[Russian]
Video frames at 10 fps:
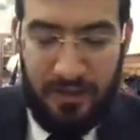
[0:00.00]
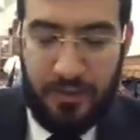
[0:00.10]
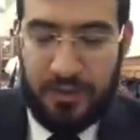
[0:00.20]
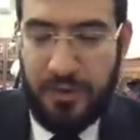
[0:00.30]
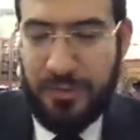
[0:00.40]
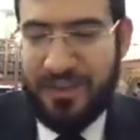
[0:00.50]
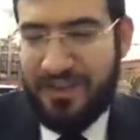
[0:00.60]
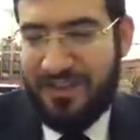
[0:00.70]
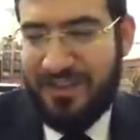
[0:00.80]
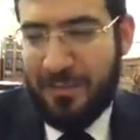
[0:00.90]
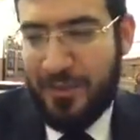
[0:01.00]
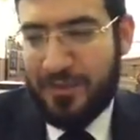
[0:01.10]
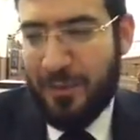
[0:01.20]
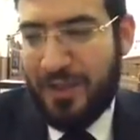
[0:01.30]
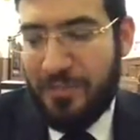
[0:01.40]
Но что происходило?
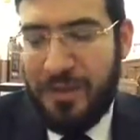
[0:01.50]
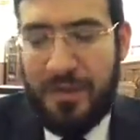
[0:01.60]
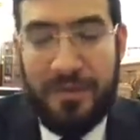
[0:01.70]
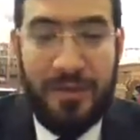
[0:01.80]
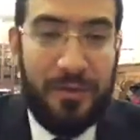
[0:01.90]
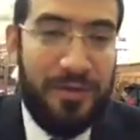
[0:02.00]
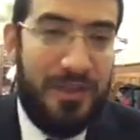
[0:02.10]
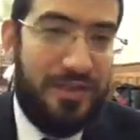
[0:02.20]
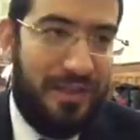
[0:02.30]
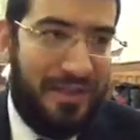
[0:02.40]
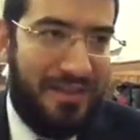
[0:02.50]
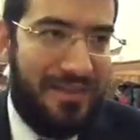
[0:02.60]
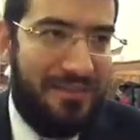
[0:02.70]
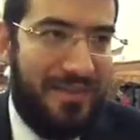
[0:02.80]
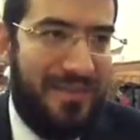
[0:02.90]
Поскольку пепел, он лечит раны,